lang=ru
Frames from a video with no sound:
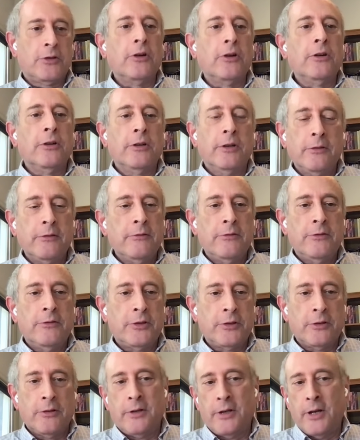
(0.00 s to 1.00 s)

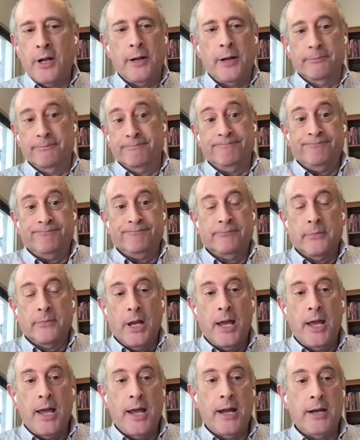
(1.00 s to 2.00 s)
переваривают их,
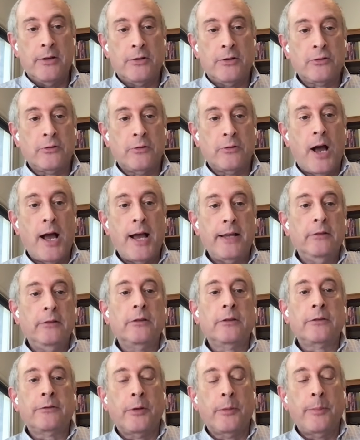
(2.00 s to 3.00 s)
и
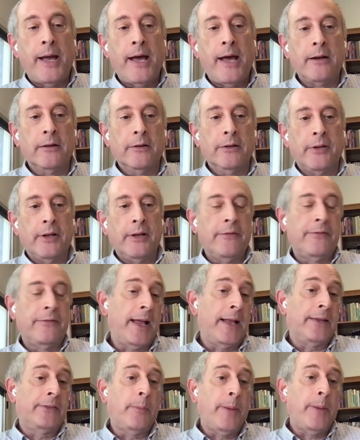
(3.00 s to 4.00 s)
если паттерны есть,
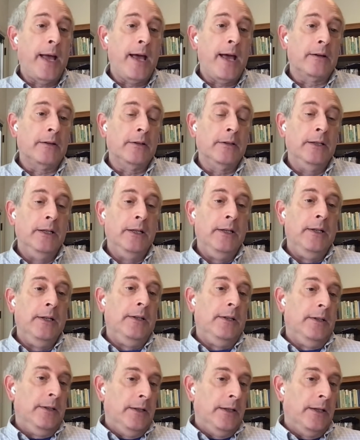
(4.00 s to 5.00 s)
то они их
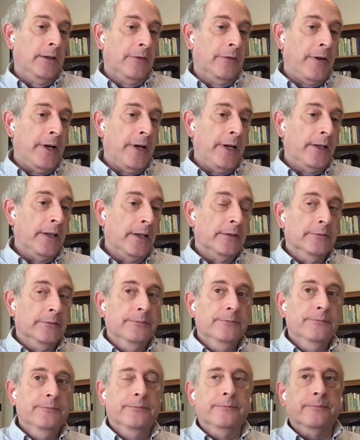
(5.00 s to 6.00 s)
находят.
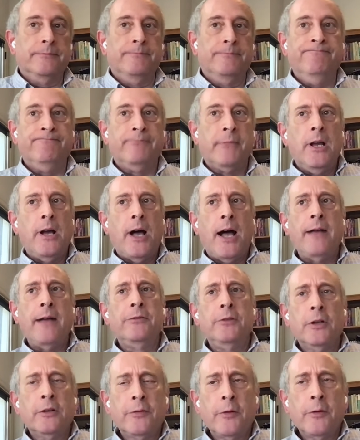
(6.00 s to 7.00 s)
Я
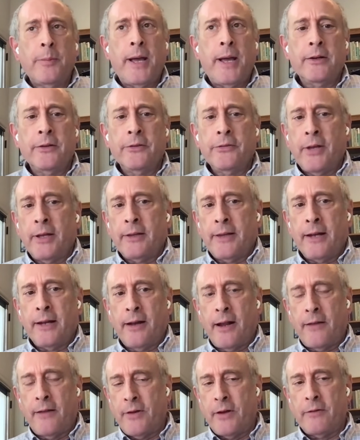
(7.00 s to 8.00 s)
искал такие паттерны и
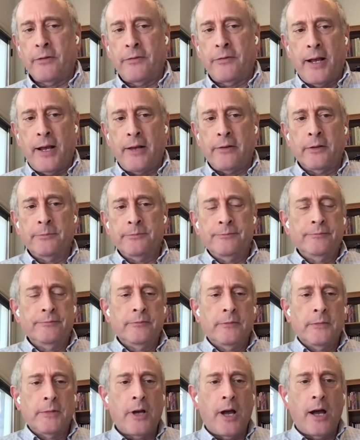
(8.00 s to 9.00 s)
не находил их.
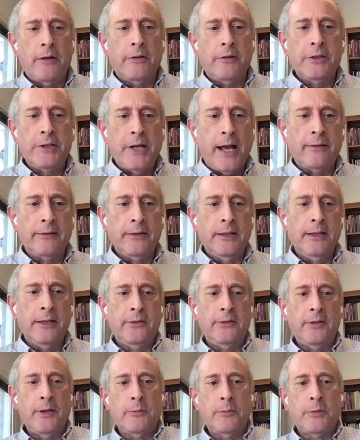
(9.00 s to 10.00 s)

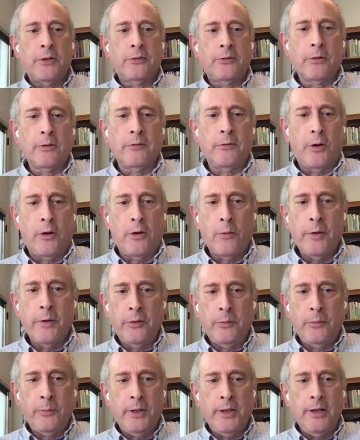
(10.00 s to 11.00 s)
Спортсмены в
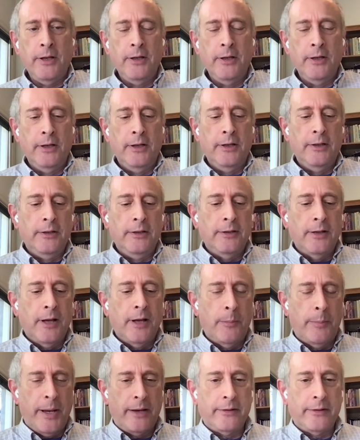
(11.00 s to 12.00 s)
колледжах так
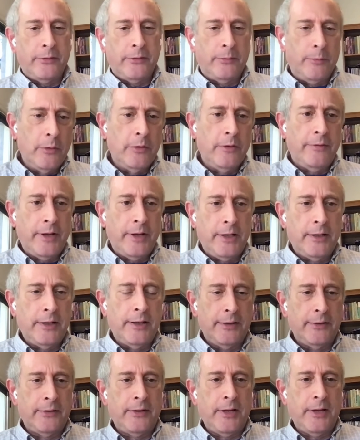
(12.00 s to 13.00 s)
мотивированы, насколько
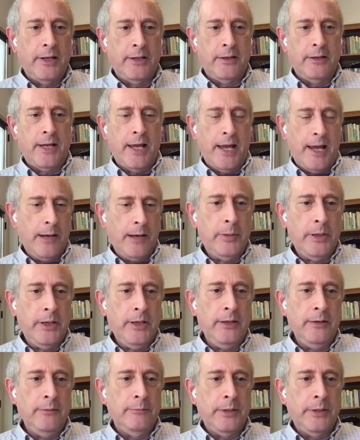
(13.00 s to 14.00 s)
это
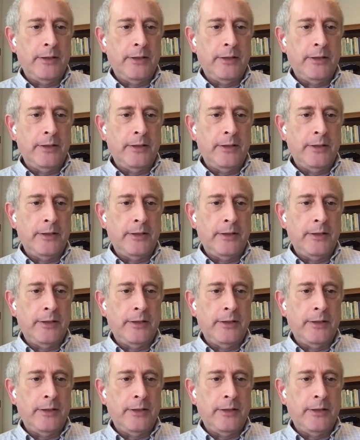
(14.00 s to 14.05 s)
возможно.